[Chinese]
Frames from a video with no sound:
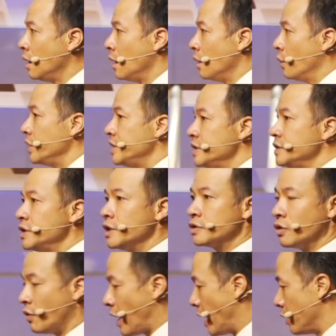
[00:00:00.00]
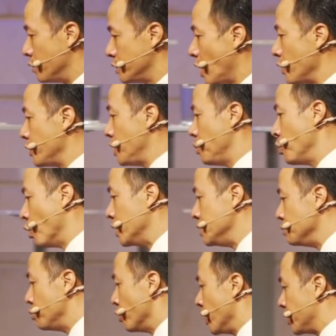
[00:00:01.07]
我已经接受骸骨到一个地步，我已
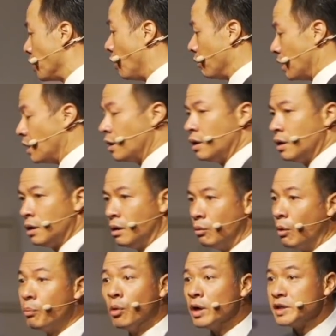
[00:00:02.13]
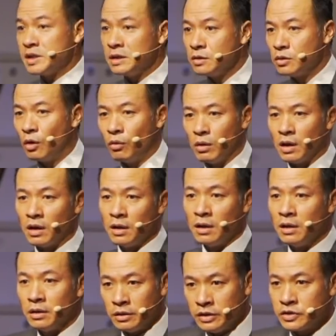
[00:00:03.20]
经不会痛了，我不会心痛了。
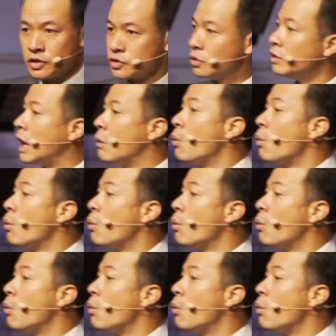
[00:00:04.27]
你这时候来